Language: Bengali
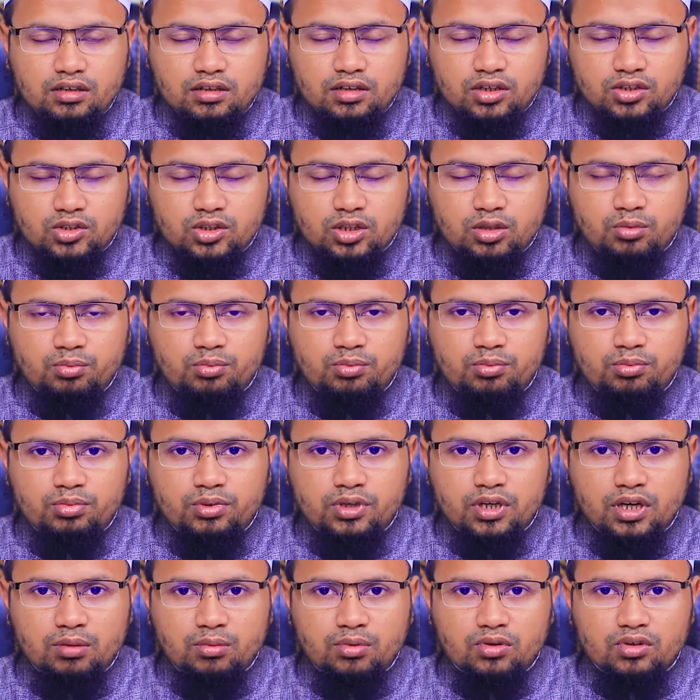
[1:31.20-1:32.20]
রজব
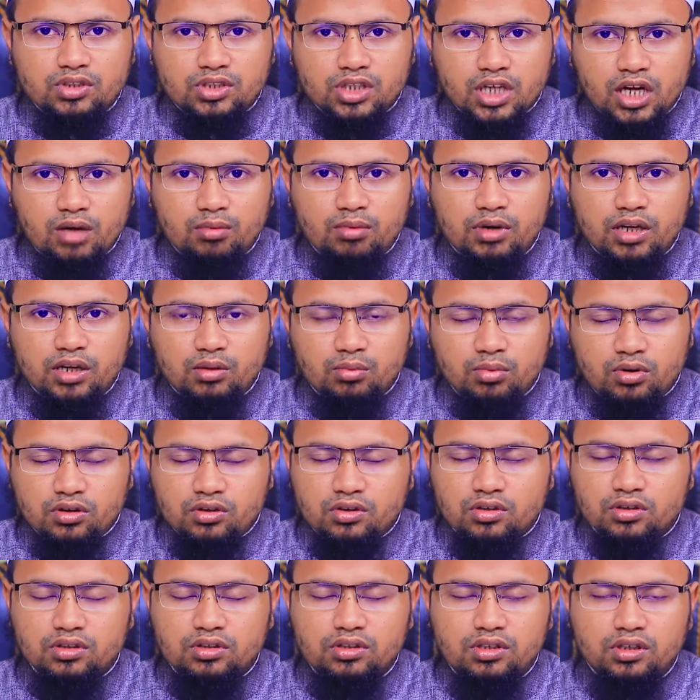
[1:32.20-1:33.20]
এবং শাহবানে
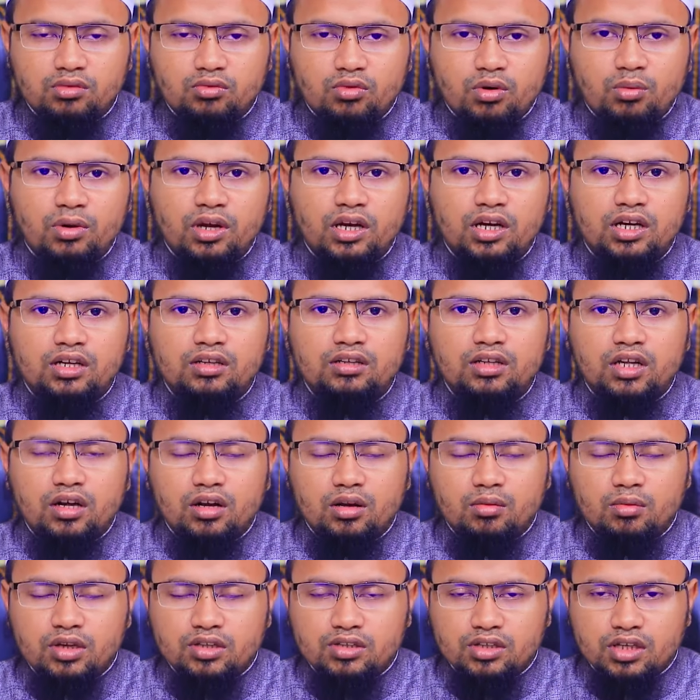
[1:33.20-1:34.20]
বরকদ্দিন বাবাল্লিগনা
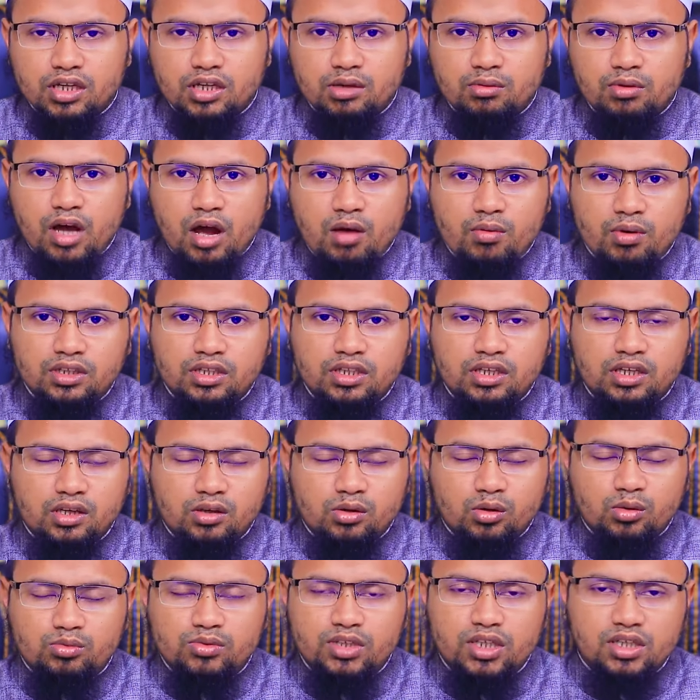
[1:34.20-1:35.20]
রমাদান এবং আমাদেরকে
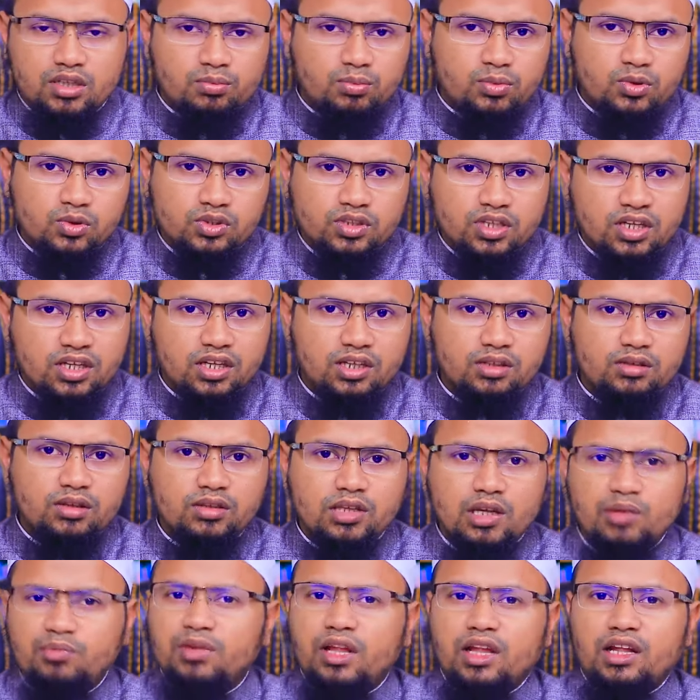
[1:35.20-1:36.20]
রমজানে পৌঁছান এই
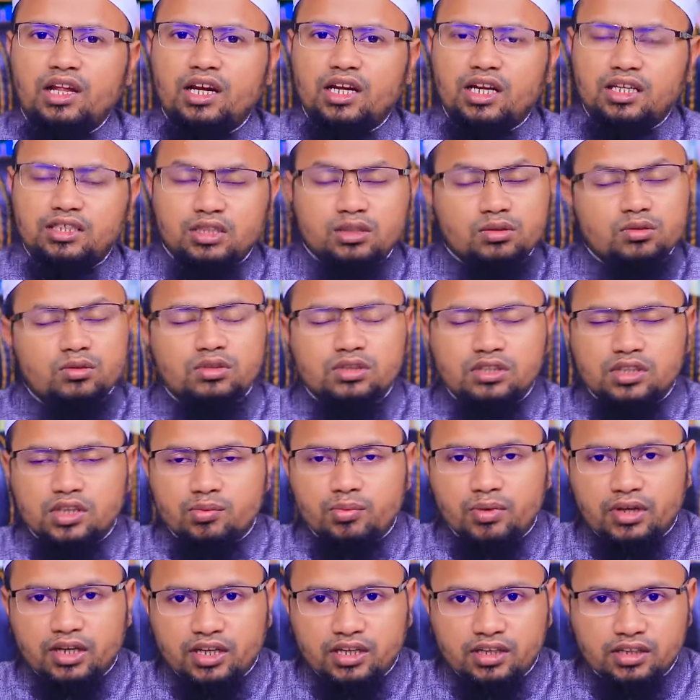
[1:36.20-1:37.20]
দাদা আপনি আল্লাহর কাছে করতেই
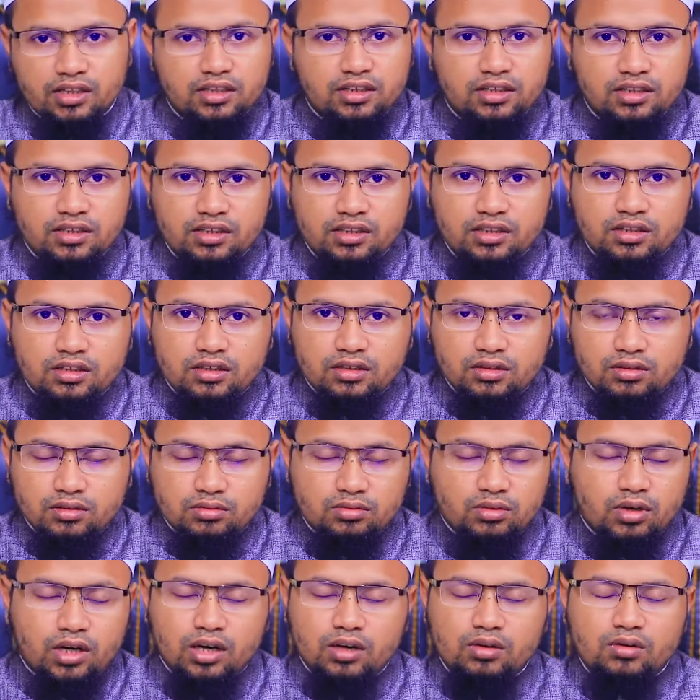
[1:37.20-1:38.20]
পারেন
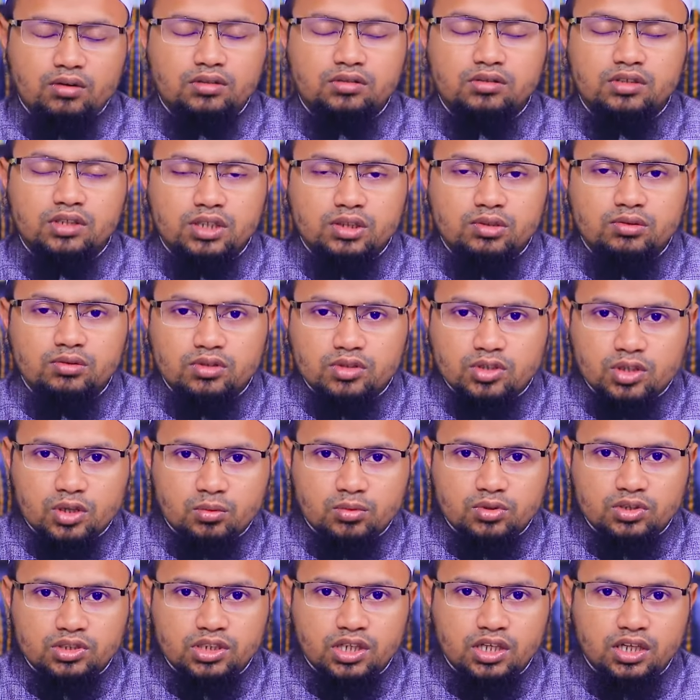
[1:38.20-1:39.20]
দোয়া করতে তো কোনো
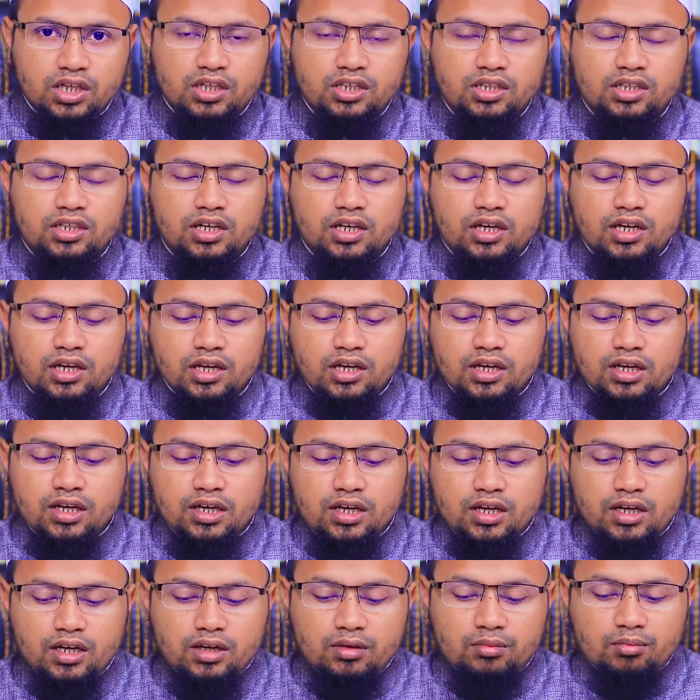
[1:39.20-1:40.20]
সমস্যা নেই
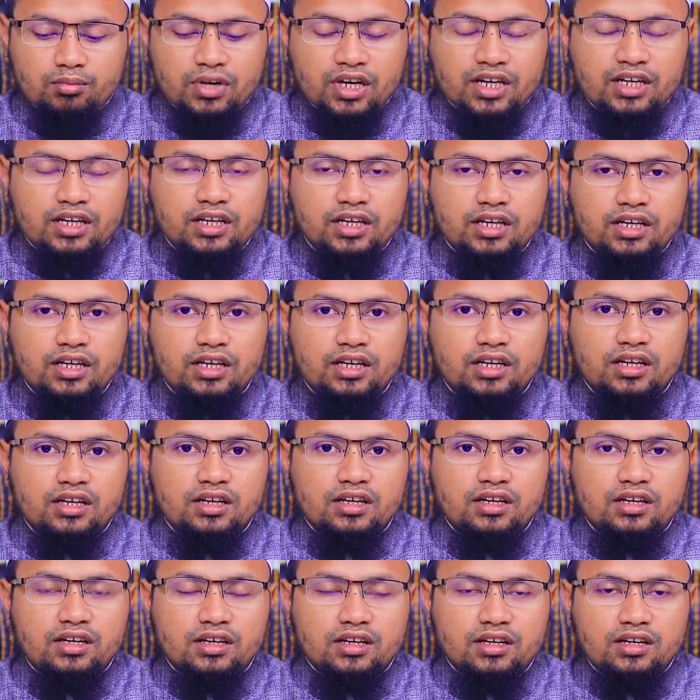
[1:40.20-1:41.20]
বাকি
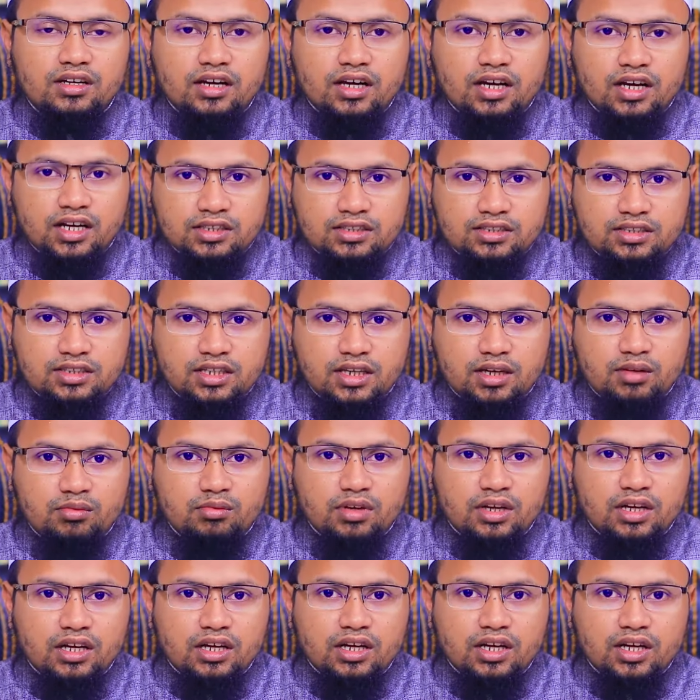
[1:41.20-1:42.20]
আজকে
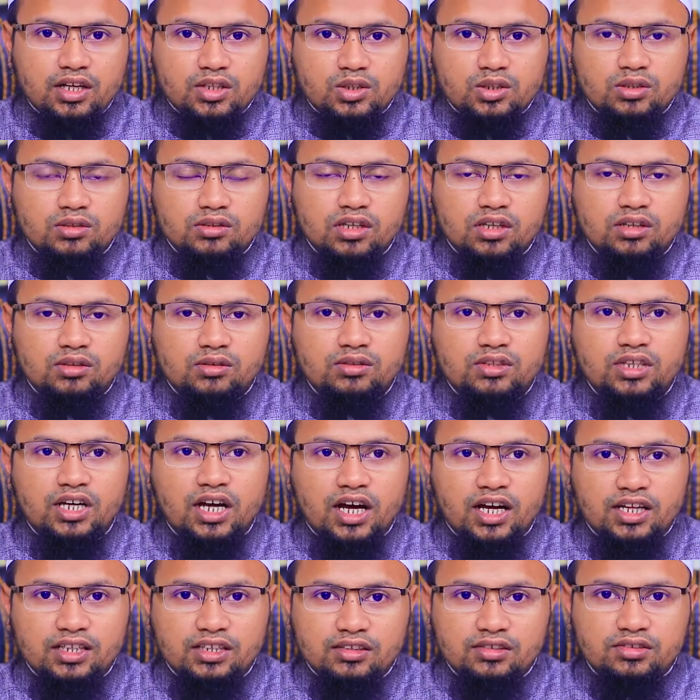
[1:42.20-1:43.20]
আমরা এ সংক্রান্ত যে
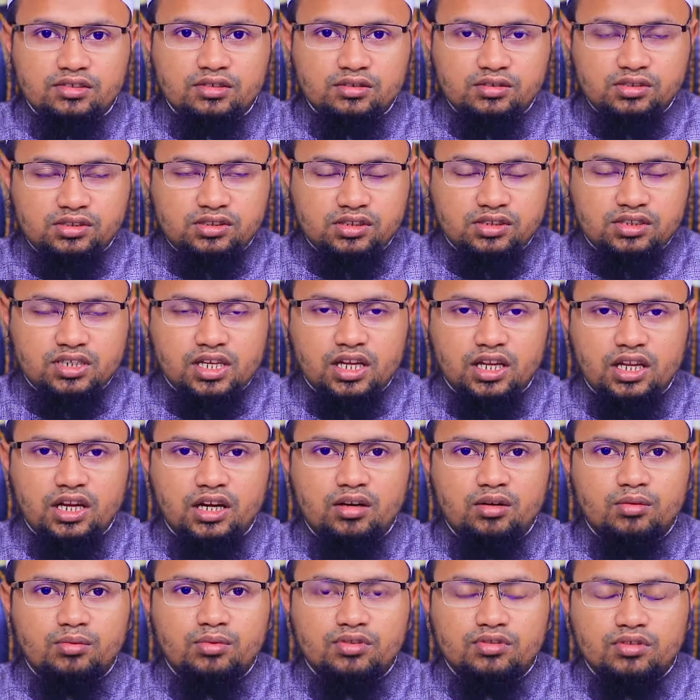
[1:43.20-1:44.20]
হাদিস রয়েছে যে আল্লাহ
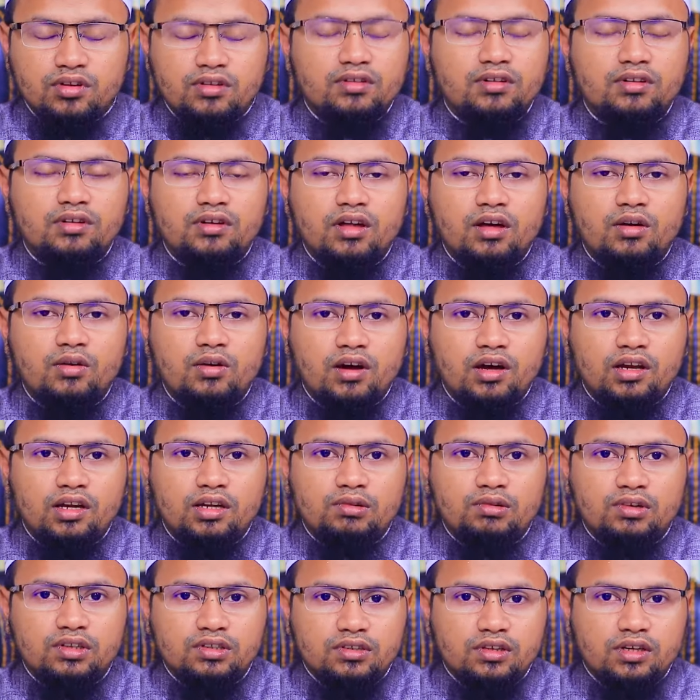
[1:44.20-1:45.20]
নবী সাল্লাহ আলি
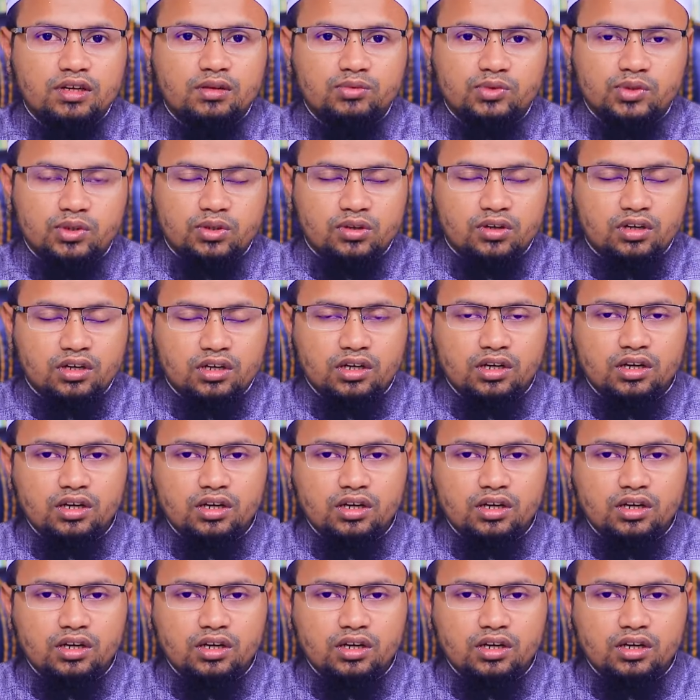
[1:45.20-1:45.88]
ওয়াসাল্লাম যখন